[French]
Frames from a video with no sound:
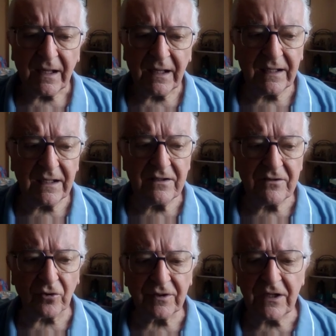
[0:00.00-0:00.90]
et
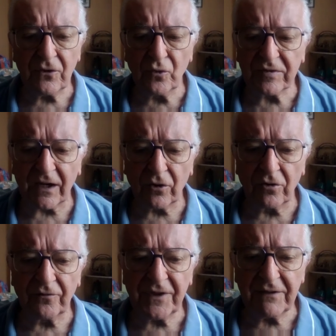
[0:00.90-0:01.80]
ils ont dit, nous
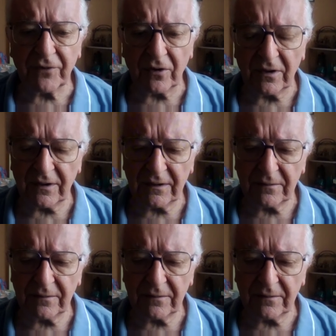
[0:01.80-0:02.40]
allons vivre